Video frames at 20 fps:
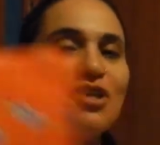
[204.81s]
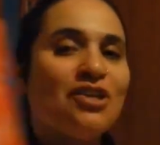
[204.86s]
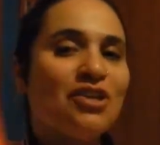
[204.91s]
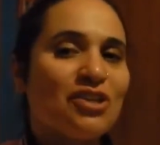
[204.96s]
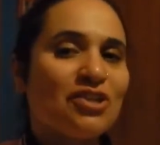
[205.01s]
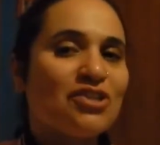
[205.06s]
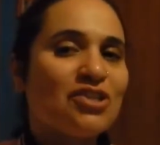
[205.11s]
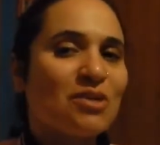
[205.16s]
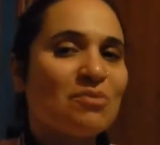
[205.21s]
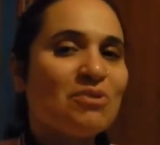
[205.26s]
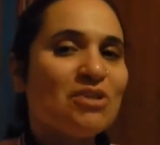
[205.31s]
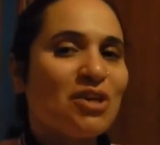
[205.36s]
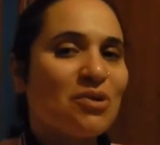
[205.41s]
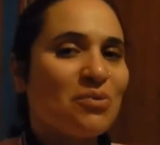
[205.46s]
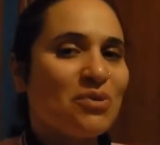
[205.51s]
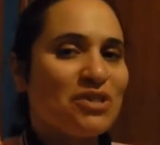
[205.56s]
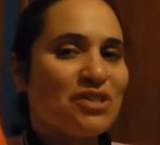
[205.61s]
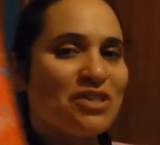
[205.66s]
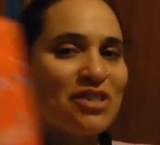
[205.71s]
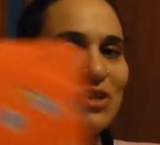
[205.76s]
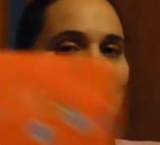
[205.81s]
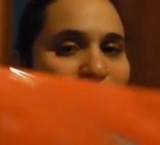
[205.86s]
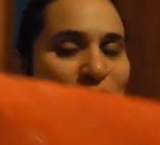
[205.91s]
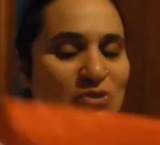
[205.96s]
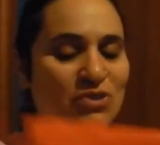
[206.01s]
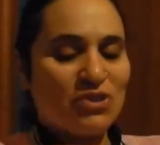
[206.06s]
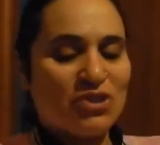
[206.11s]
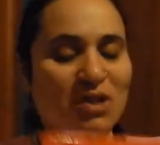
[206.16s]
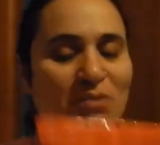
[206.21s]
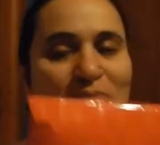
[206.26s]
Iniziamo da questa
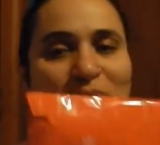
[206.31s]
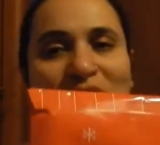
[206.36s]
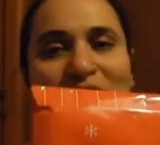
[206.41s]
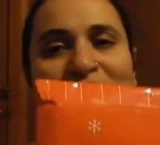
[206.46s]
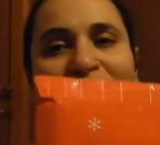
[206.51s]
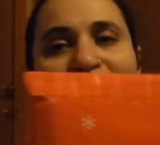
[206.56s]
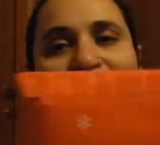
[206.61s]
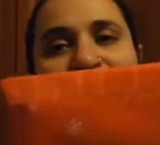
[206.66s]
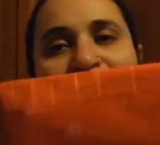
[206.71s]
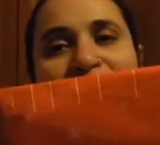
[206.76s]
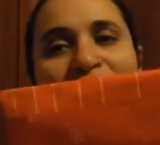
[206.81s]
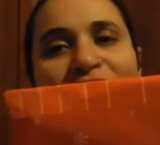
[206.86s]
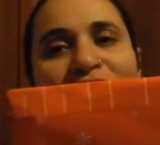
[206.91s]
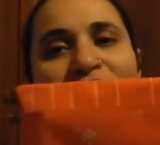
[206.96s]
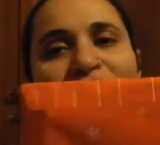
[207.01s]
rossa perché